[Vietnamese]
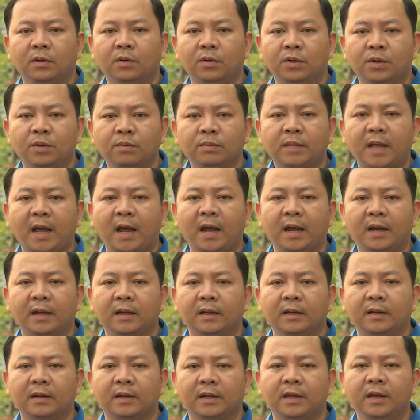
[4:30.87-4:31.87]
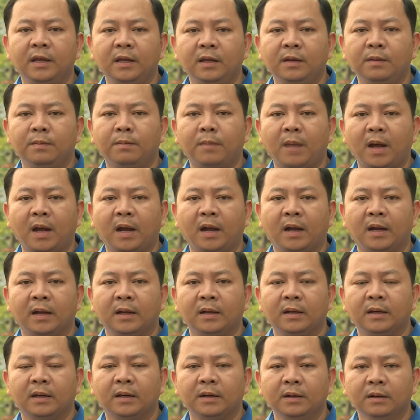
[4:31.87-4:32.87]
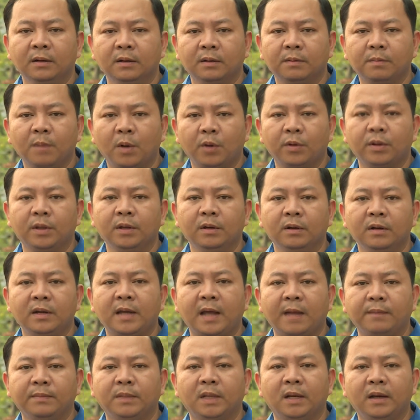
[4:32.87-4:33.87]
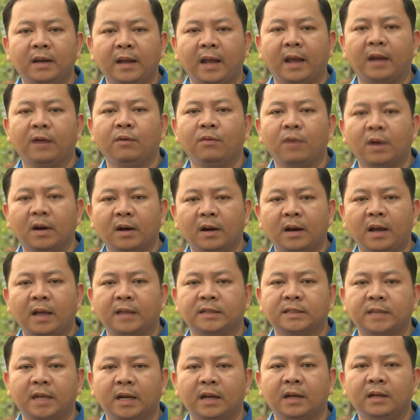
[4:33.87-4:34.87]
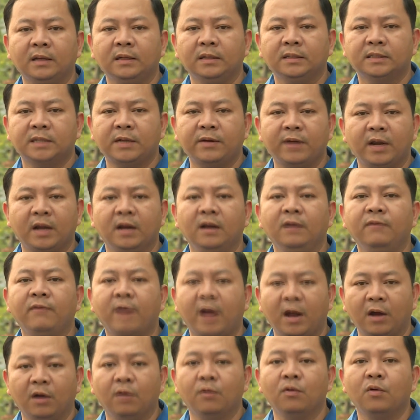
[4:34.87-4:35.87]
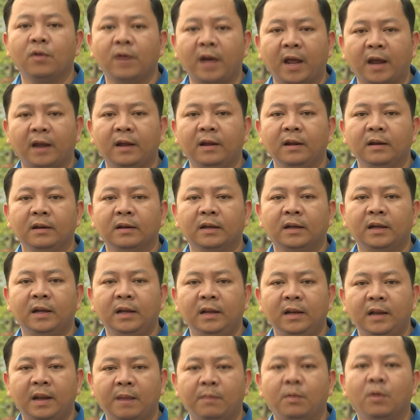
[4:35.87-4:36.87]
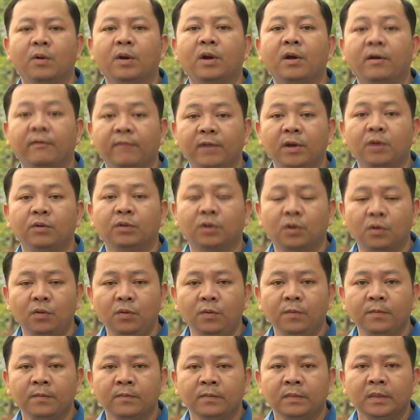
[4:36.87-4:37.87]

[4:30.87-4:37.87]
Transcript: của chúng ta khi mà được bồi dưỡng cảm tình đảng hoặc là sẽ sau này đứng vào hàng ngũ của đảng khi làm một cái đoàn viên ưu tú